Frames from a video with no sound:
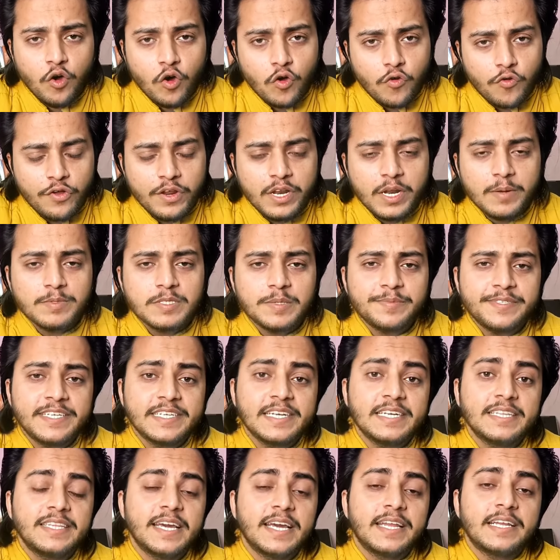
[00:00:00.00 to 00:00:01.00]
और फिर हम
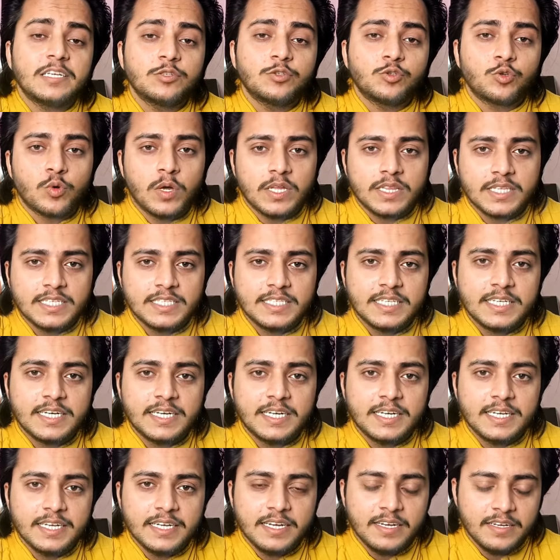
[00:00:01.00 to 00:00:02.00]
समझेंगे तैयारी की शुरुआत कैसे
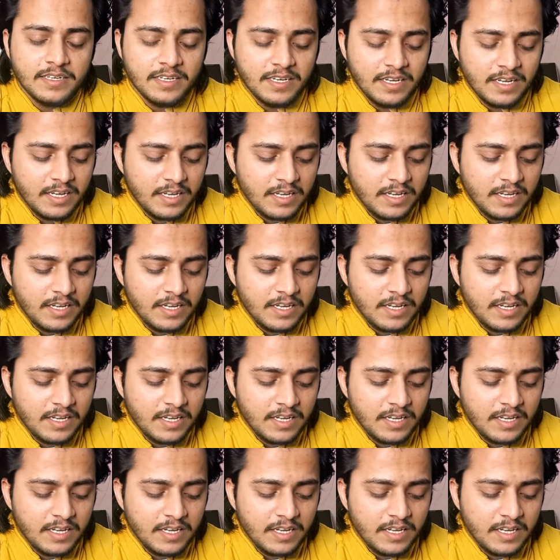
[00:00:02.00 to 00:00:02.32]
करनी है